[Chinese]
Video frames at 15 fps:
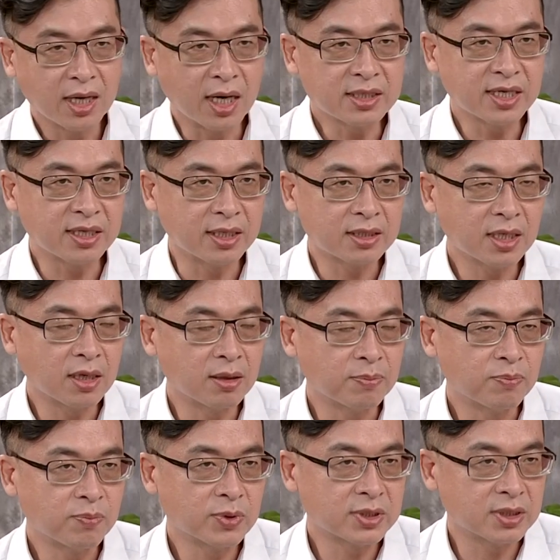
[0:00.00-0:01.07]
而且你这种
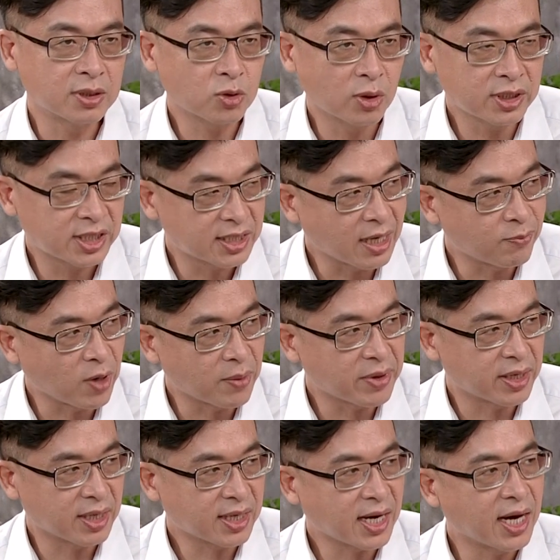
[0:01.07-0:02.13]
不止说吸在方
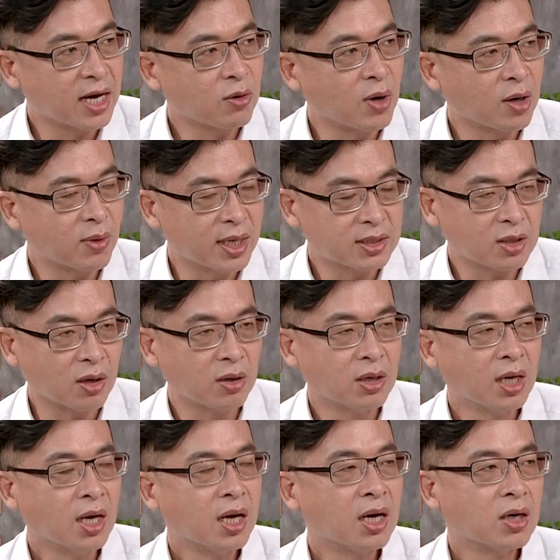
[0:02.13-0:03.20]
面，你开开关关的时
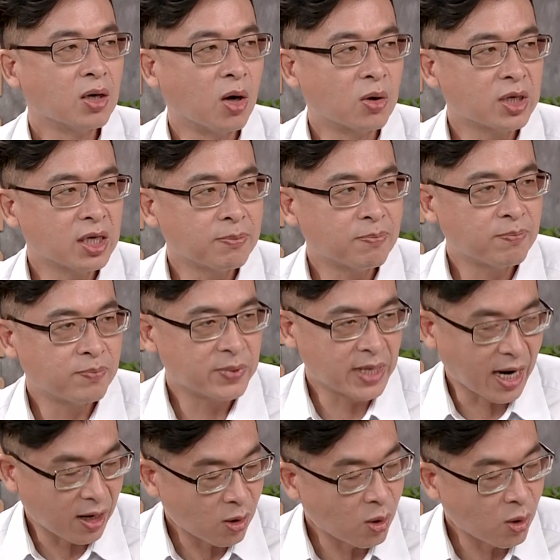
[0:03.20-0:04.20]
候容易氧